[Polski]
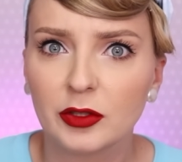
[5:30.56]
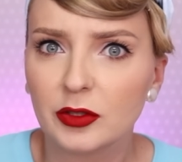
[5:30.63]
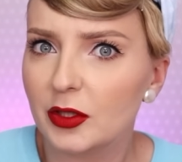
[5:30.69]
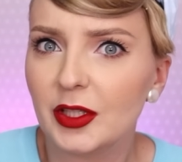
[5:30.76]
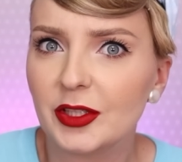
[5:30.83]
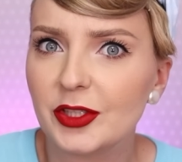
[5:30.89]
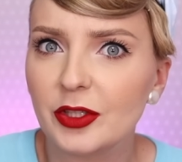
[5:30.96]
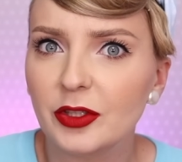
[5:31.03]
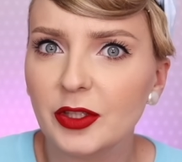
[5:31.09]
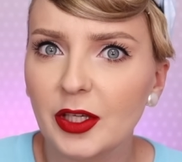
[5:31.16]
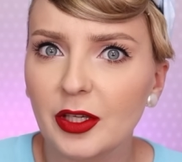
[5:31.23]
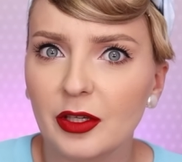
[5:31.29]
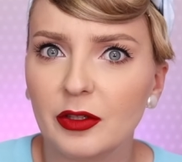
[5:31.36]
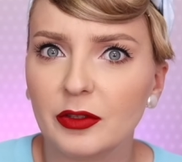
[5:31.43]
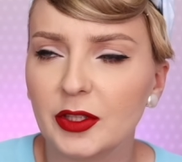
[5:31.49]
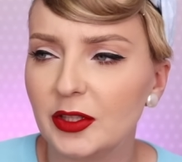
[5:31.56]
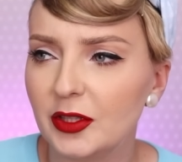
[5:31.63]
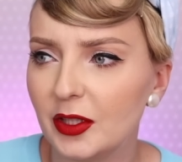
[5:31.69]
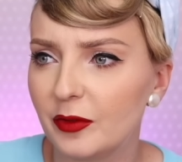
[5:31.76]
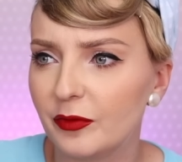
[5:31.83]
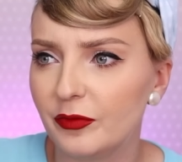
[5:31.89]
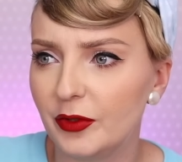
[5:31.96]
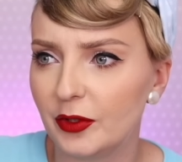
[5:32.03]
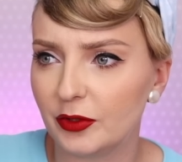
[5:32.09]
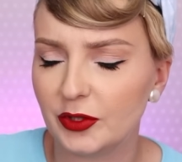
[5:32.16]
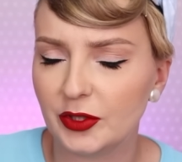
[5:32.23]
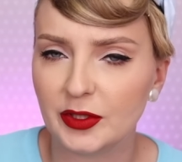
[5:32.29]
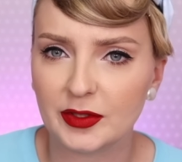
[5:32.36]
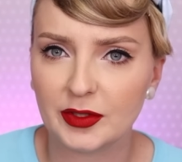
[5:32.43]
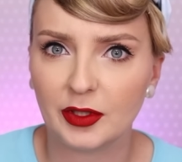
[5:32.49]
to dlaczego nie? Ona i tak
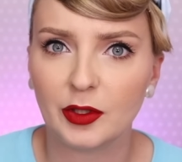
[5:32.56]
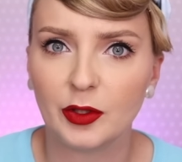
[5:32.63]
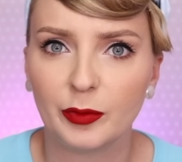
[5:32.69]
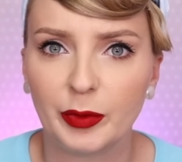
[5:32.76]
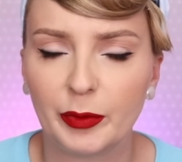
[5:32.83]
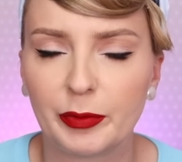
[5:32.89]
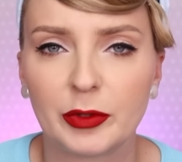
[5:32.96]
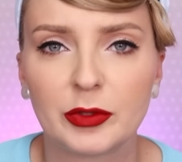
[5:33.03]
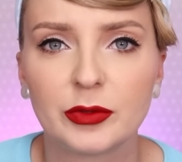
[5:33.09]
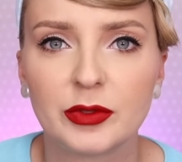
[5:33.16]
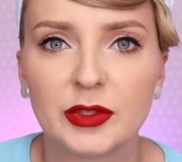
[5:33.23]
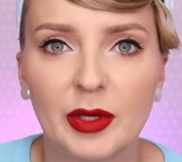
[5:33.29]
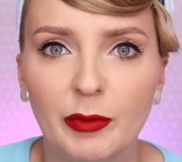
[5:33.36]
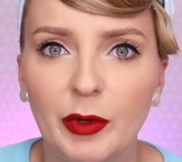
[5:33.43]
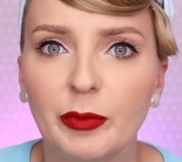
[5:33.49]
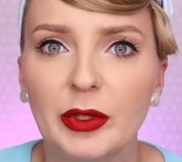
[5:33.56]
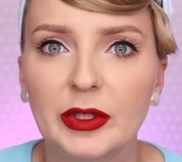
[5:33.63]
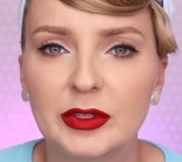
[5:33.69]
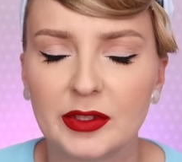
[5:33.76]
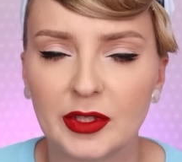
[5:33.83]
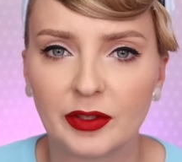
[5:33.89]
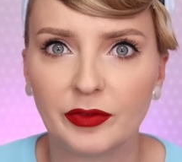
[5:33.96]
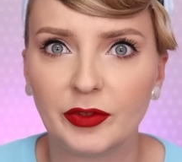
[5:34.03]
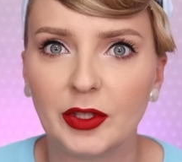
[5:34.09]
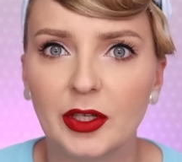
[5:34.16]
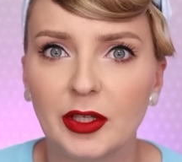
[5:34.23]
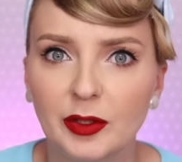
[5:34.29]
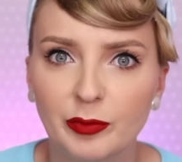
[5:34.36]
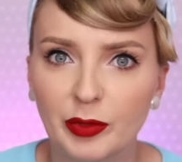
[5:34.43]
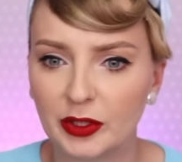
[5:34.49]
wyrośnie z tego po prostu za moment, za
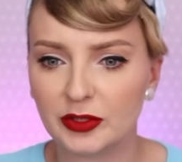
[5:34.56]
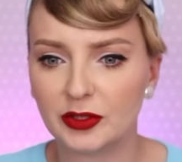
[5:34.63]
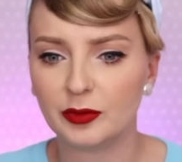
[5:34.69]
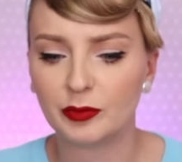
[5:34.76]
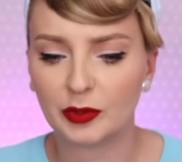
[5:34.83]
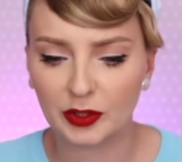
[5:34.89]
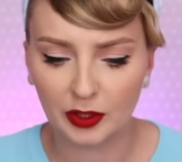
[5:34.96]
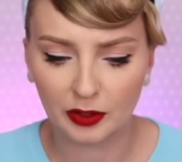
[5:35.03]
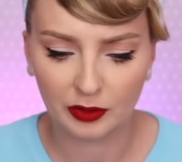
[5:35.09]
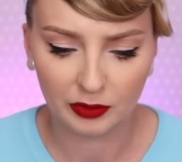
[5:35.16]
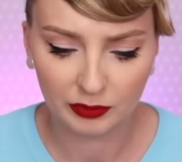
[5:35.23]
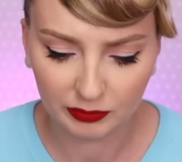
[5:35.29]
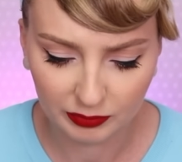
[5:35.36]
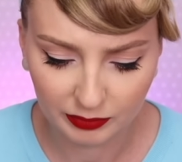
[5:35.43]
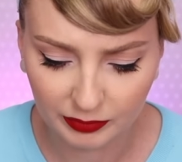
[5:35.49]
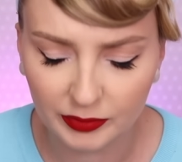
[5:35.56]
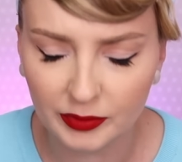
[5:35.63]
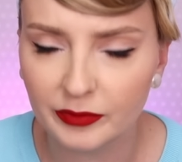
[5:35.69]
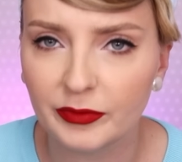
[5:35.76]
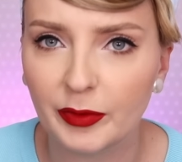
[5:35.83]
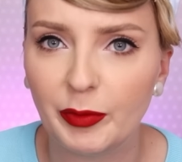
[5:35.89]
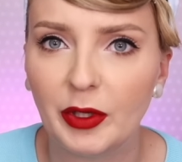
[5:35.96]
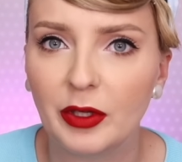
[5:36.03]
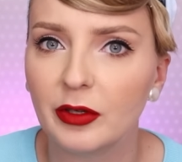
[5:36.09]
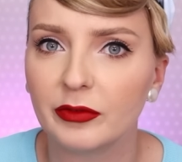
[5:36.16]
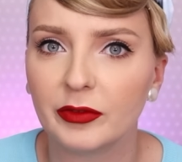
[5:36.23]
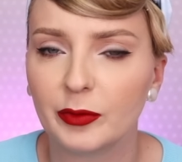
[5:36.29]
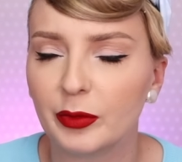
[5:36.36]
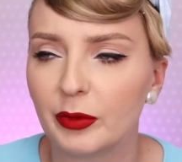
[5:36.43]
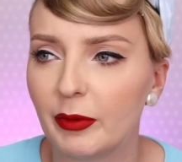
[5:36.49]
chwilę i będzie modelką
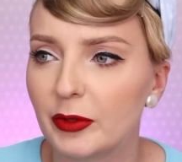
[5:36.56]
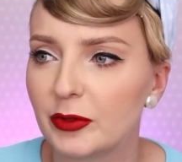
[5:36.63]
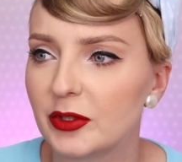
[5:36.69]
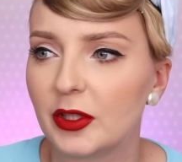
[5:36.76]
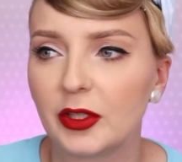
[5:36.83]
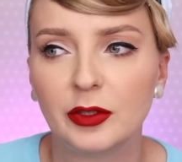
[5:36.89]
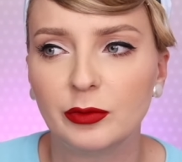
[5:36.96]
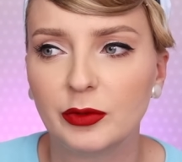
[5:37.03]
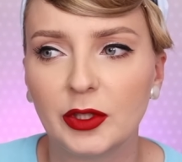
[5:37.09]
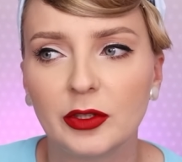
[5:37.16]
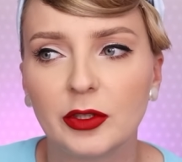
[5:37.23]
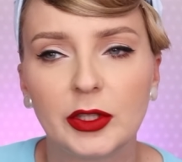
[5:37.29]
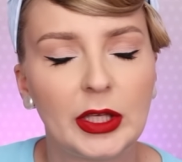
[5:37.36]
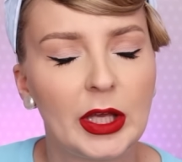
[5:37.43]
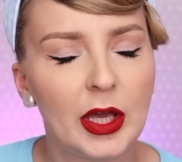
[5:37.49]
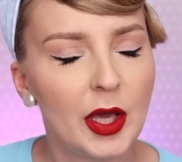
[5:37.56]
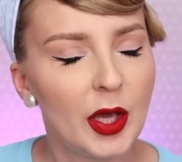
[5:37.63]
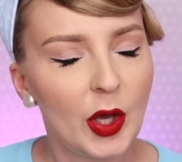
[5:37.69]
wybiegową, bo ma już takie długie nogi.